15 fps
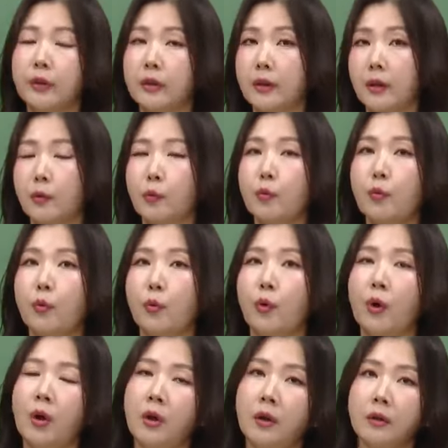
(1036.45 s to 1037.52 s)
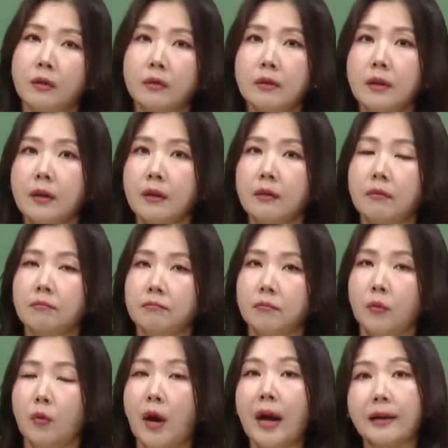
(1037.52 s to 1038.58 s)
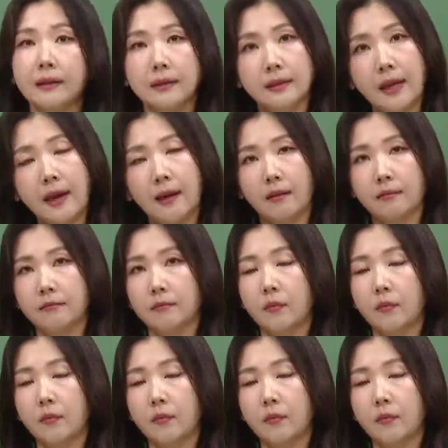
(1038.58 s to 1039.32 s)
있겠고 그냥 뭐 학생,